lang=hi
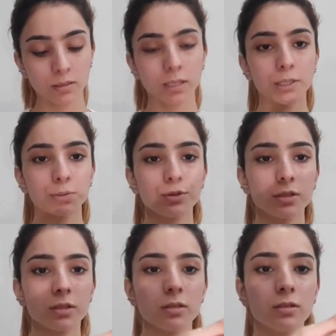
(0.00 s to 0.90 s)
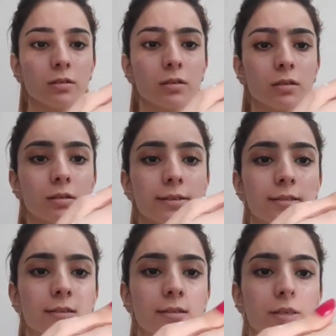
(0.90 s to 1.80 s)
ये कुछ इस तरह का
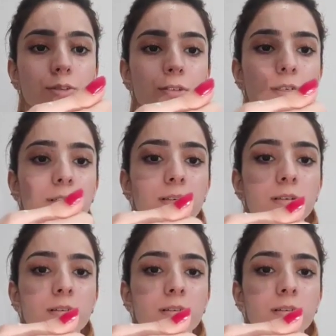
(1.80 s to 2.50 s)
इसका टेक्सचर है